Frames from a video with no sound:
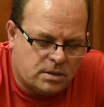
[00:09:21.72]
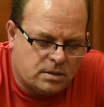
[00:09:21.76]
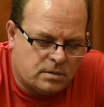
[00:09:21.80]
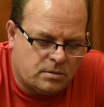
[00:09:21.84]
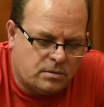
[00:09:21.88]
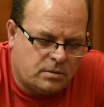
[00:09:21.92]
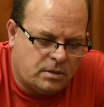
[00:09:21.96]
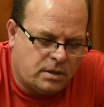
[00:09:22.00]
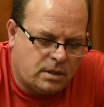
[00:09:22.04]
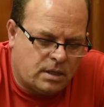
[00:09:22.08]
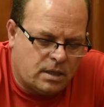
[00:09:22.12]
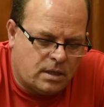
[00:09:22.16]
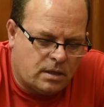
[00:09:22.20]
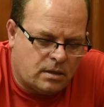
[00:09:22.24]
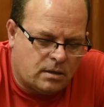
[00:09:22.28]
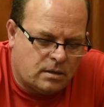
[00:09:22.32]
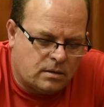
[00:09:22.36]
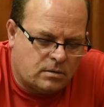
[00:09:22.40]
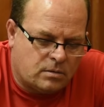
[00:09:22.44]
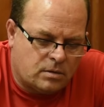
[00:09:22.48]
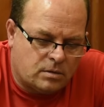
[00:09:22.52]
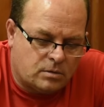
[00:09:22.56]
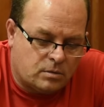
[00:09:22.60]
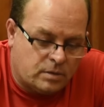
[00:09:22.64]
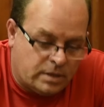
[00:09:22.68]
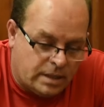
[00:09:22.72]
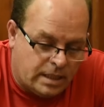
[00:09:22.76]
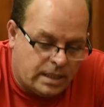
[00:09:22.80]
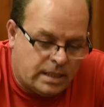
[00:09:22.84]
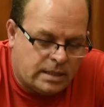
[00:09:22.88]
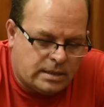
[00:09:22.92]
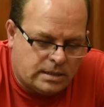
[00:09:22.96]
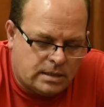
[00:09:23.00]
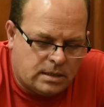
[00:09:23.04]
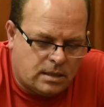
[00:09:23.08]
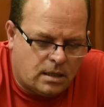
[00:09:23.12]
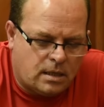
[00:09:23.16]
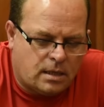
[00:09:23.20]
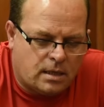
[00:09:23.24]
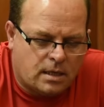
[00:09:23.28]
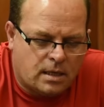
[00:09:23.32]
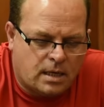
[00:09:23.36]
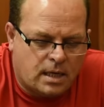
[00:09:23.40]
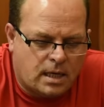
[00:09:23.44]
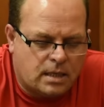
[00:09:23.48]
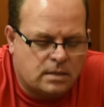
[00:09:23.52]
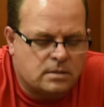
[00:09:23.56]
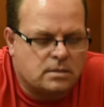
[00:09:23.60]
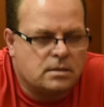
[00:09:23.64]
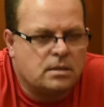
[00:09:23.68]
seguridad, cuando ingresé a la
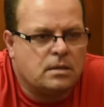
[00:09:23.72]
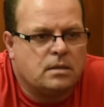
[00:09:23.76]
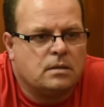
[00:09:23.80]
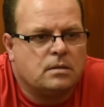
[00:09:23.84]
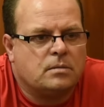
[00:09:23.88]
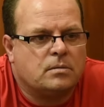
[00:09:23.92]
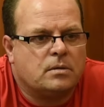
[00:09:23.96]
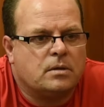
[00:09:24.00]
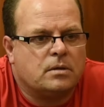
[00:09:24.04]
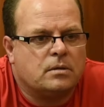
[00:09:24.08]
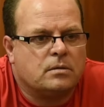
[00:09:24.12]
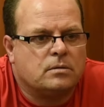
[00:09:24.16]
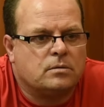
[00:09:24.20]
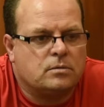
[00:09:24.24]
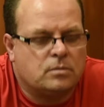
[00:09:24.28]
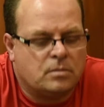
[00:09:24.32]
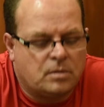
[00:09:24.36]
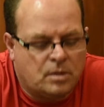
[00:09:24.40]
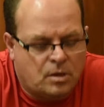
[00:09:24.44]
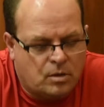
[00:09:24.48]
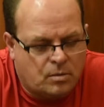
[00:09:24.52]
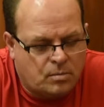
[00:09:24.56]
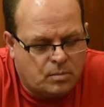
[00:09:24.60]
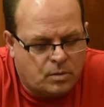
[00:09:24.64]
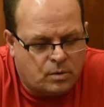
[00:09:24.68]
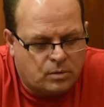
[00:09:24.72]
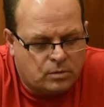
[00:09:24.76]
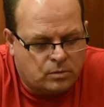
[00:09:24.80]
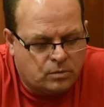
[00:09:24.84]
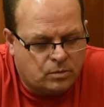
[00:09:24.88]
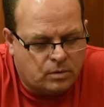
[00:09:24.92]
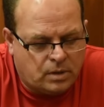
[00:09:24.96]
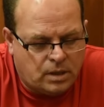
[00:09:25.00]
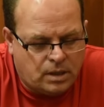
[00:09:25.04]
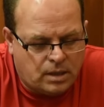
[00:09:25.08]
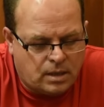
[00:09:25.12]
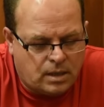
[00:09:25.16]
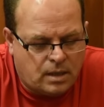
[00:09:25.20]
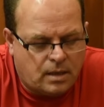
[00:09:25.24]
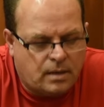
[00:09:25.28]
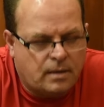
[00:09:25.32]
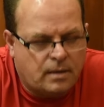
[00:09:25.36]
cárcel y bueno, tuve la oportunidad. ¿A quién